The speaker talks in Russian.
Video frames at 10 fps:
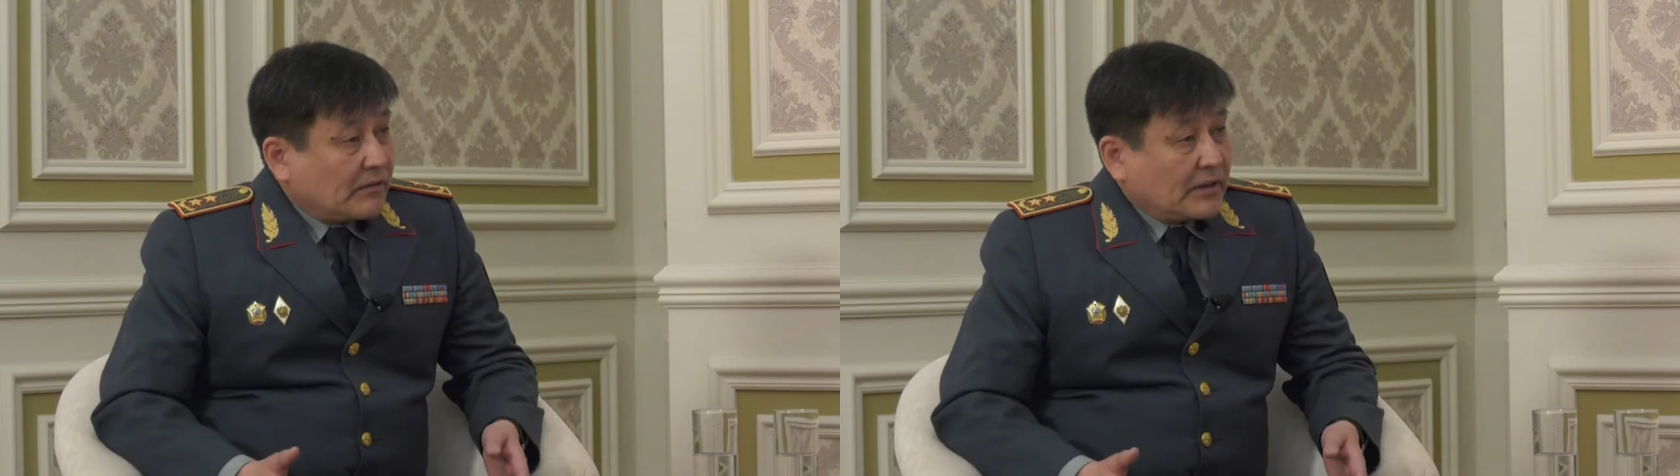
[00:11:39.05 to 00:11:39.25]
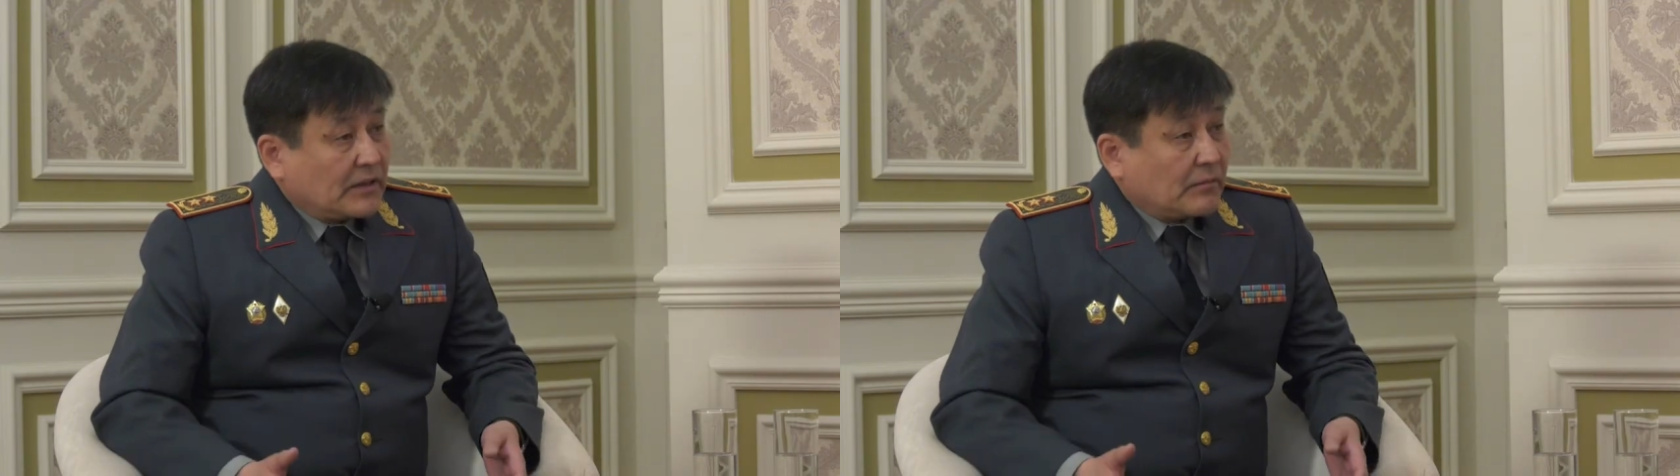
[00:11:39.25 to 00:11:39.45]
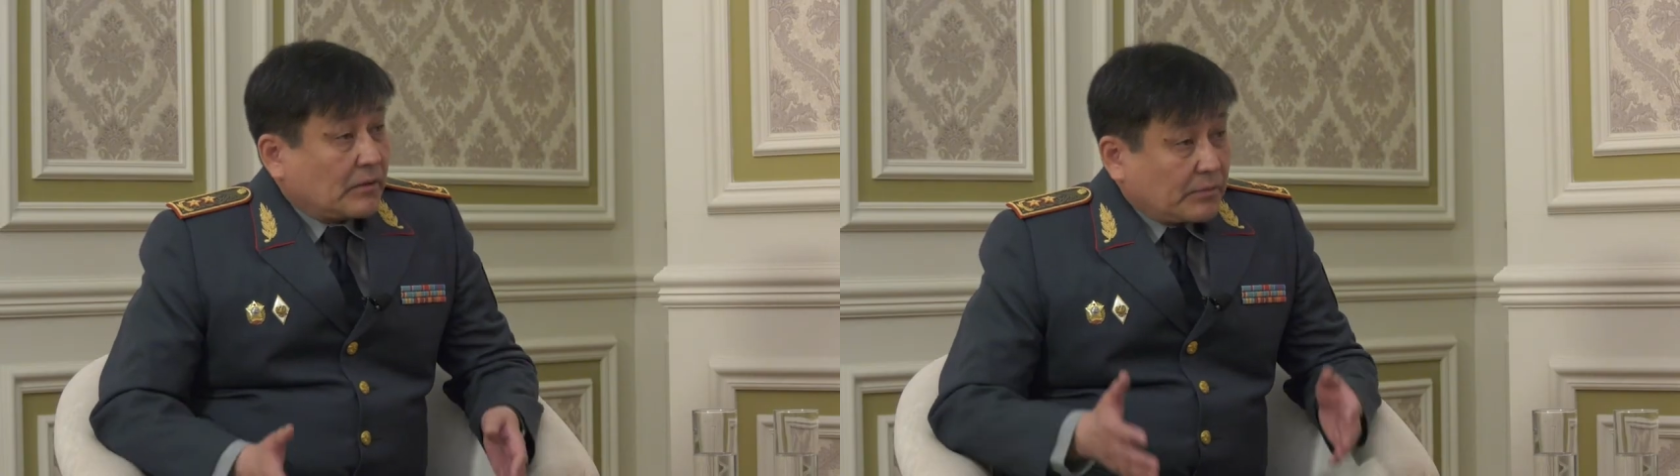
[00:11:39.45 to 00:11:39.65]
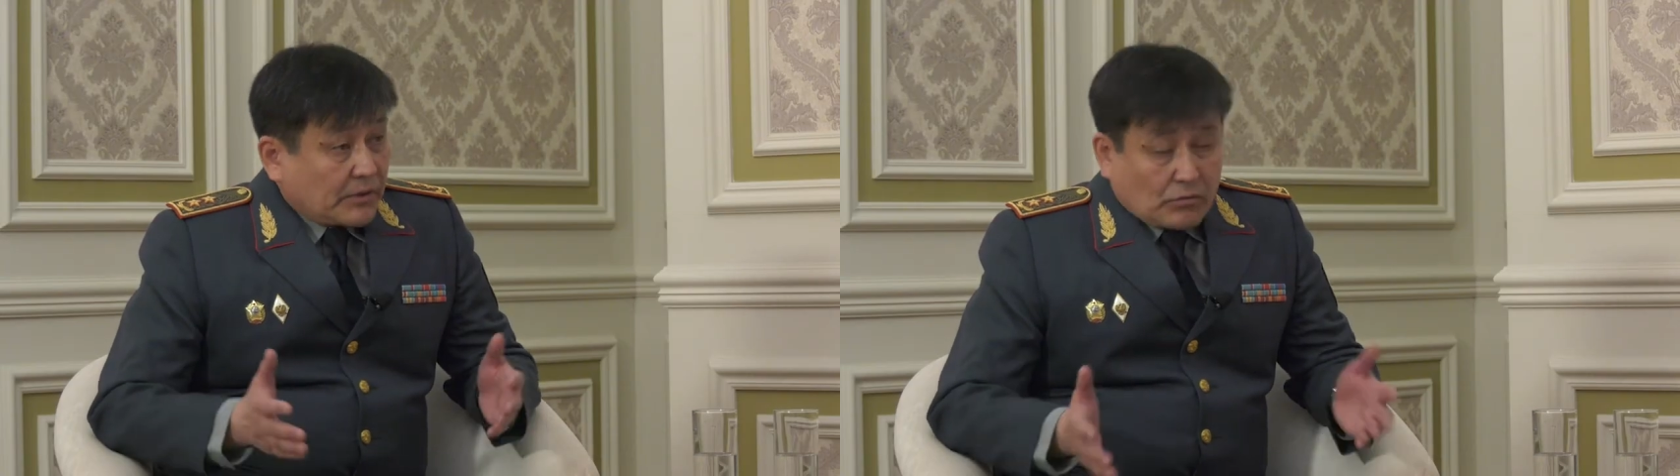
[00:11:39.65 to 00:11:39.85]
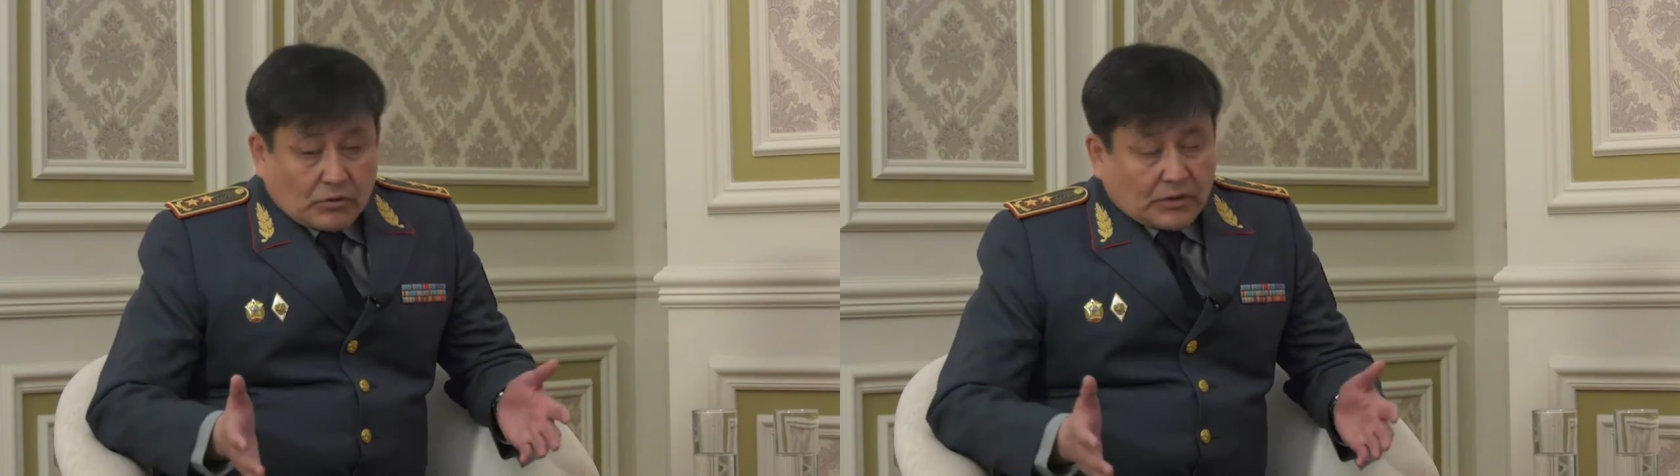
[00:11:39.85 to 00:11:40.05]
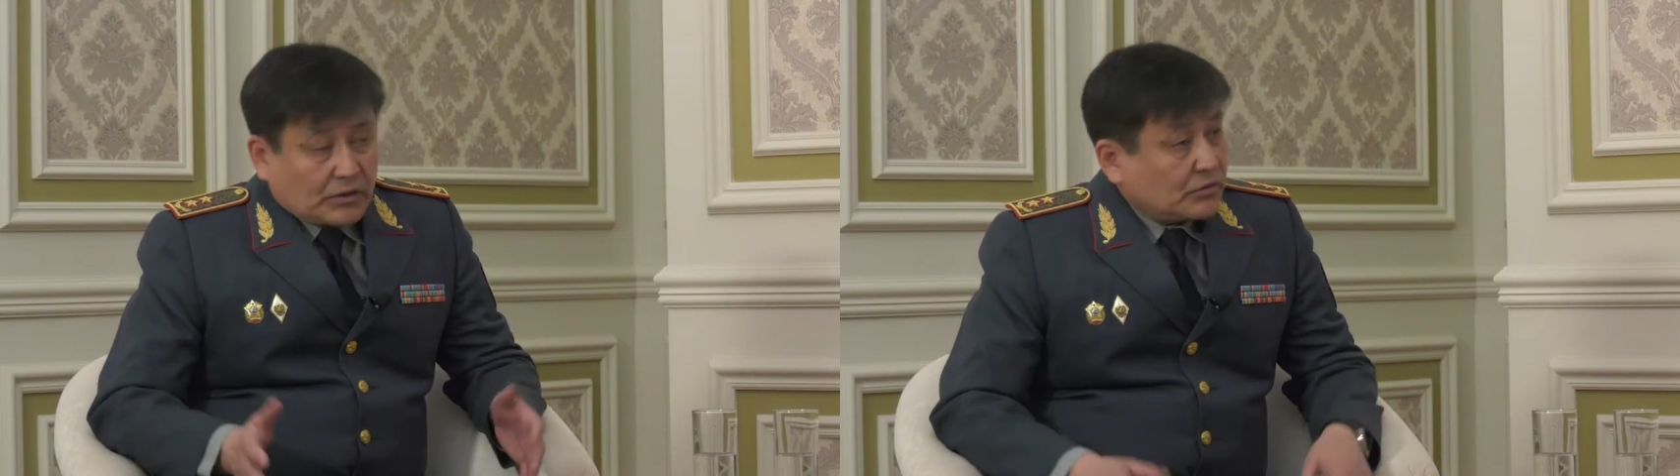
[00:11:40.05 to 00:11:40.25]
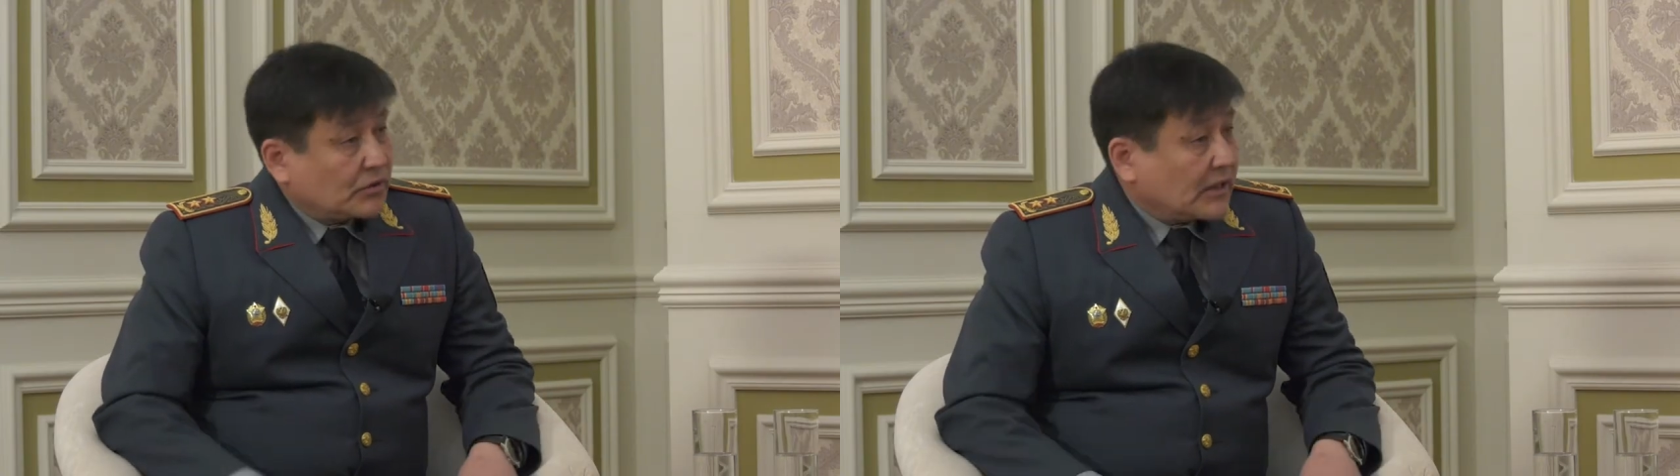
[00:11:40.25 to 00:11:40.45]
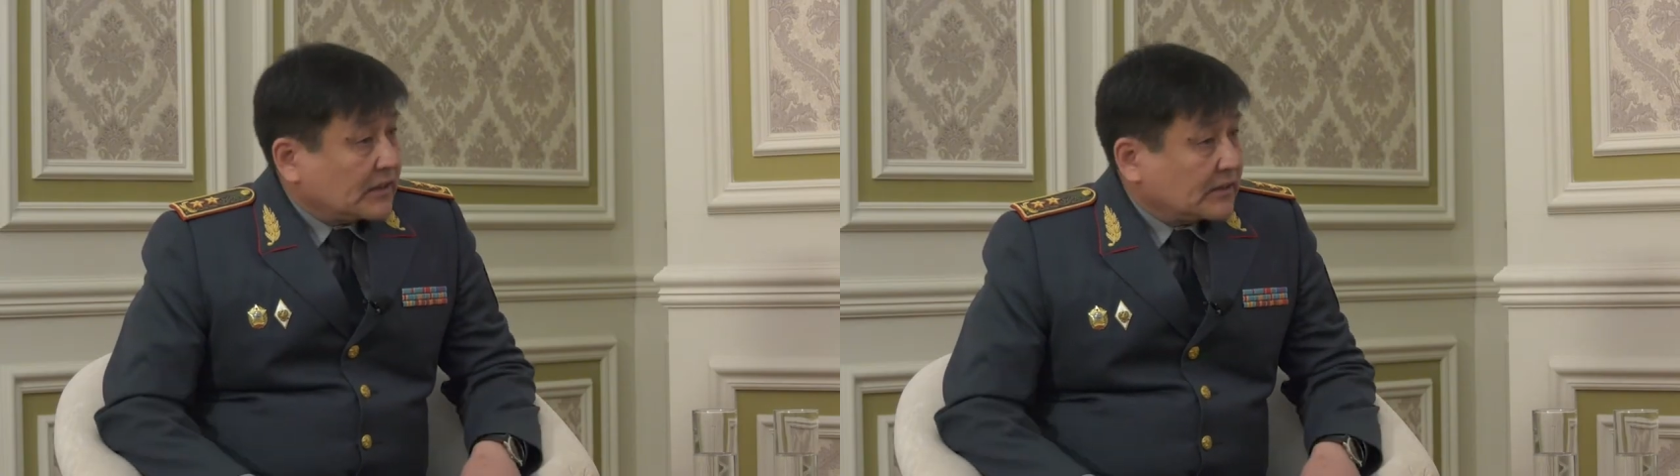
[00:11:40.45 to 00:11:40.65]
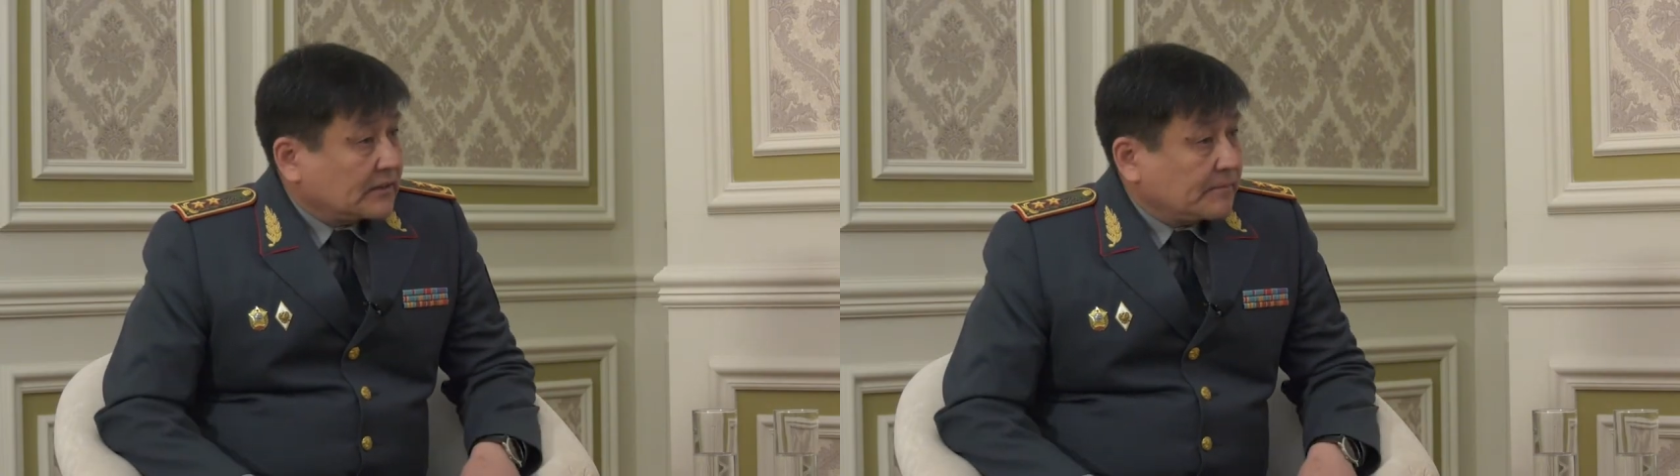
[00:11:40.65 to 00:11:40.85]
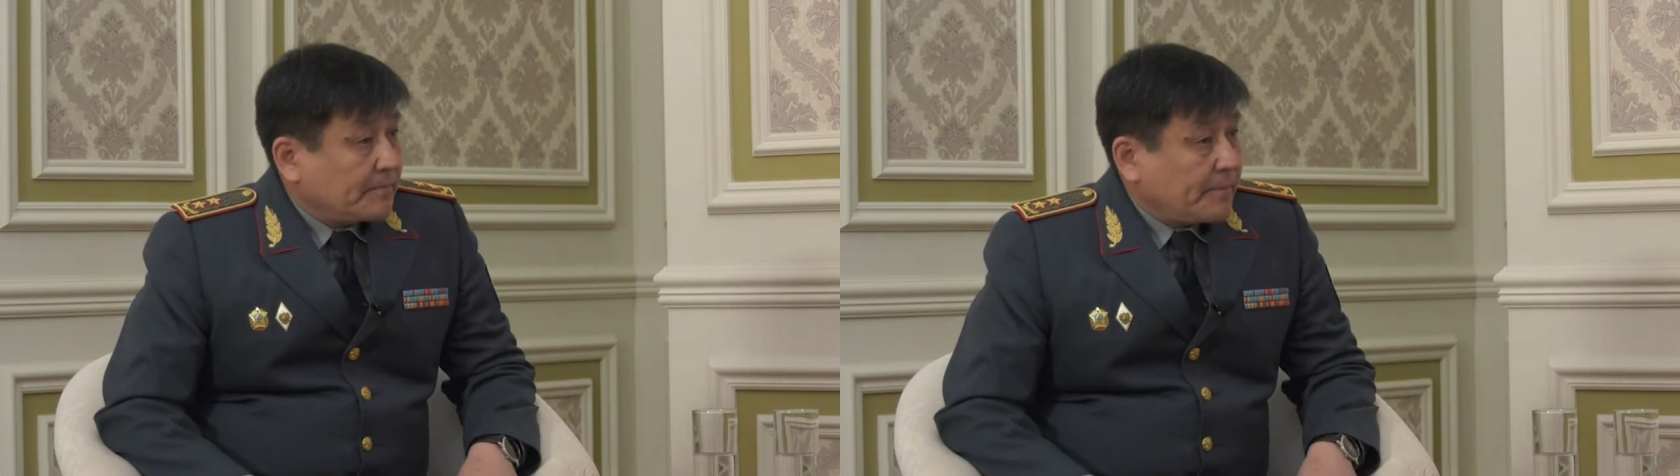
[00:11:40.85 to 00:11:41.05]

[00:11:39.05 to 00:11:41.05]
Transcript: говорить об определенных результатах.